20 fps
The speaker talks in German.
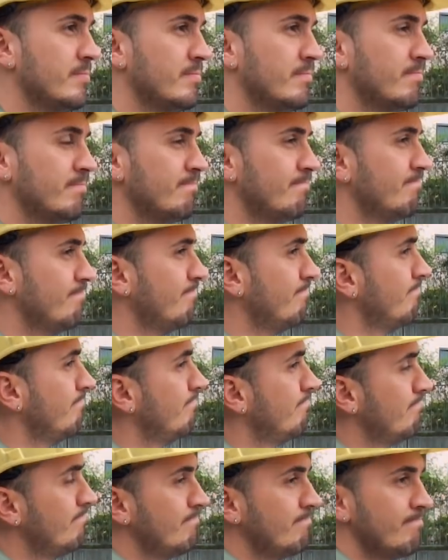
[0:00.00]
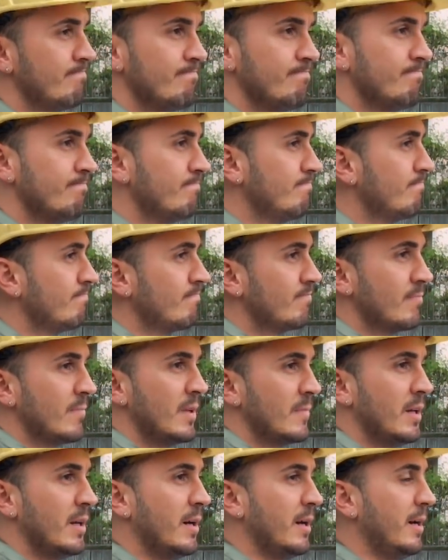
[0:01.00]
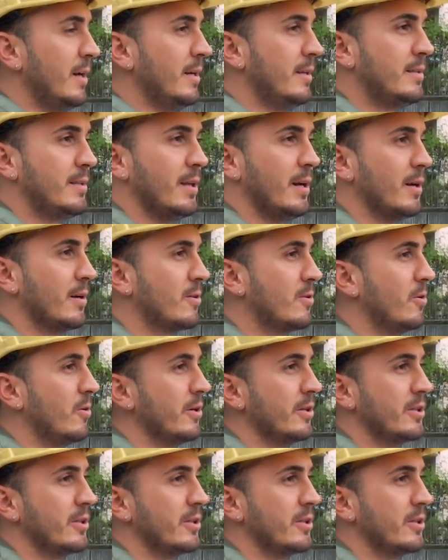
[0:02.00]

doch nochmal auf die Baustelle. Ach, da komm